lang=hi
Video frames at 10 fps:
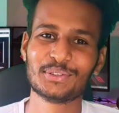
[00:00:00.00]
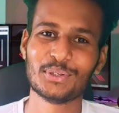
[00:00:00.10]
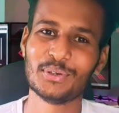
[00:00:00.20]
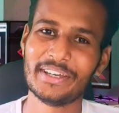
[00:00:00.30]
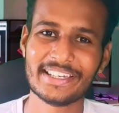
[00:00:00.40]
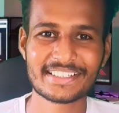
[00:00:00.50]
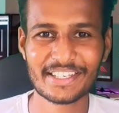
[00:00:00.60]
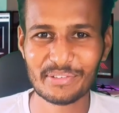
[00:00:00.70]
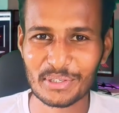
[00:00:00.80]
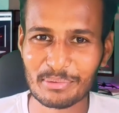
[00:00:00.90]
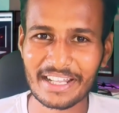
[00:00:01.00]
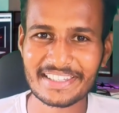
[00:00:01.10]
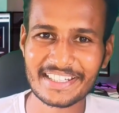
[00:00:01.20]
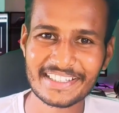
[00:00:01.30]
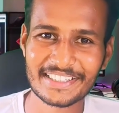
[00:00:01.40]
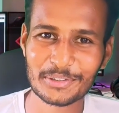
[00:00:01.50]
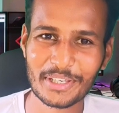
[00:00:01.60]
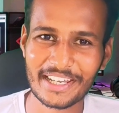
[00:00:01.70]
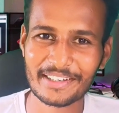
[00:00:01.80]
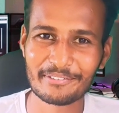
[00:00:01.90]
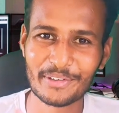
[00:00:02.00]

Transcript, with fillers: तो ऐसे ही वीडियो बनाते रहते तो खैर